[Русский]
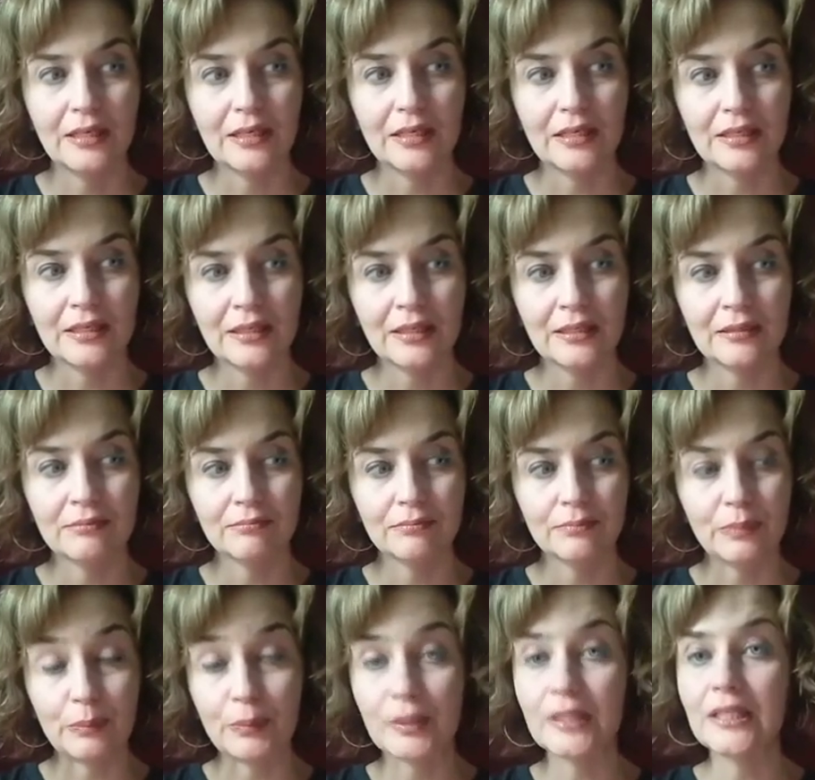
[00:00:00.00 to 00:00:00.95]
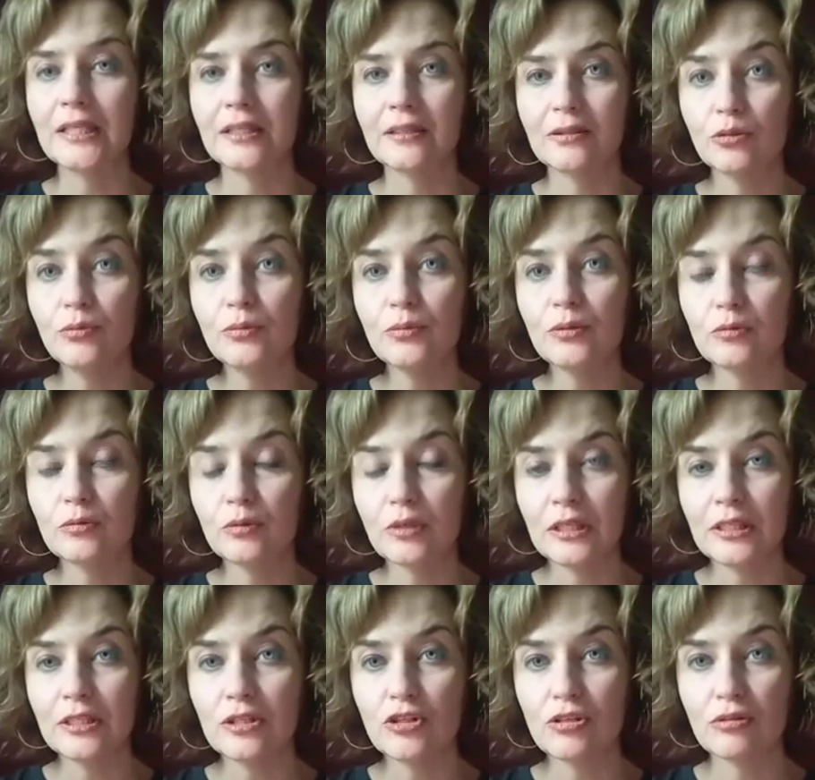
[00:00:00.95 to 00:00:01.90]
она помогла огромному
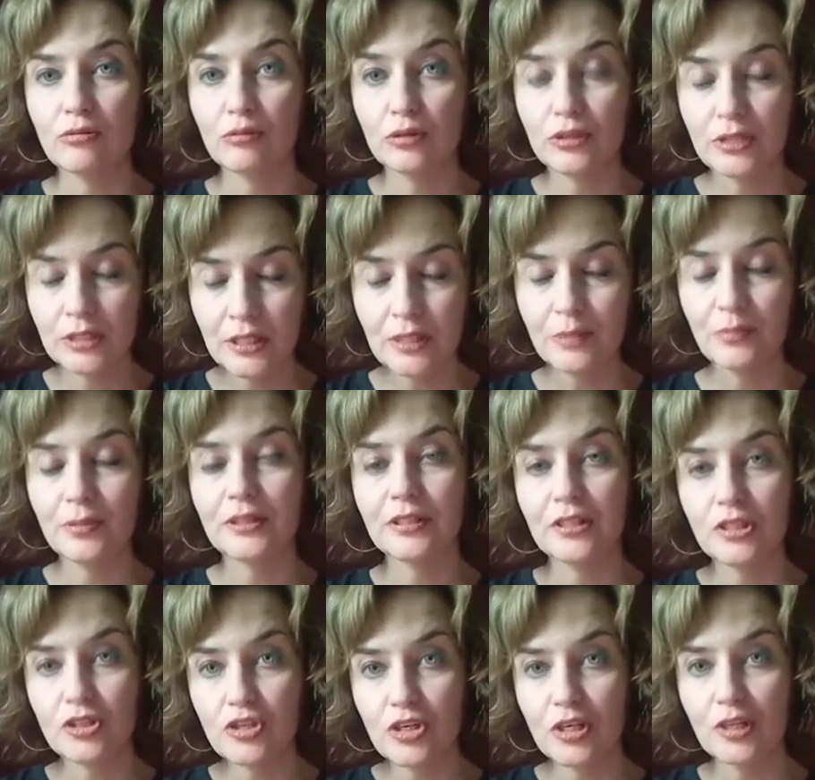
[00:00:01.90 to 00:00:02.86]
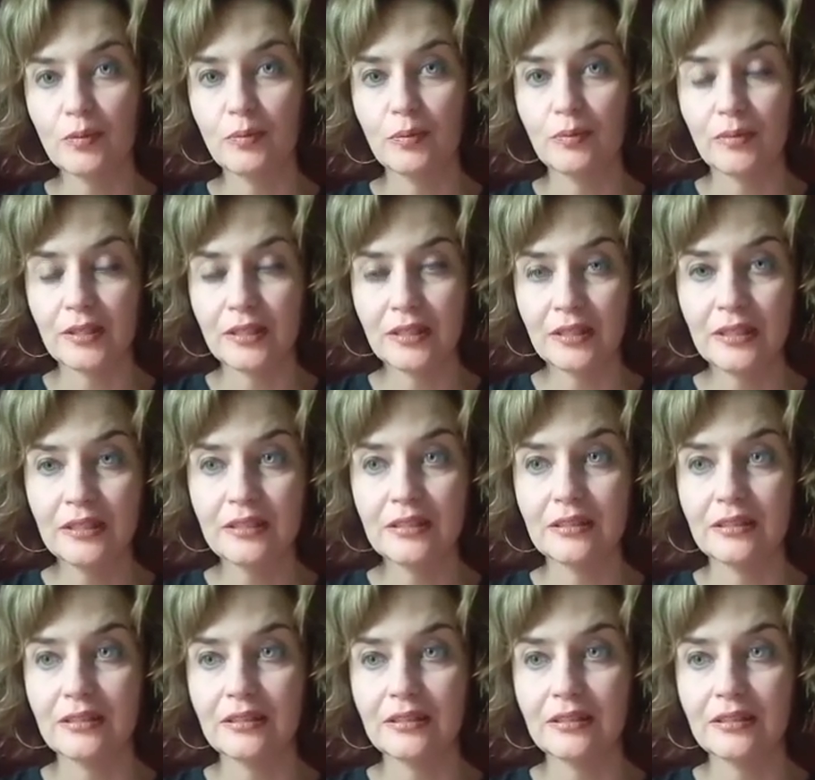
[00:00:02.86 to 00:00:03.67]
количеству людей и продолжает помогать.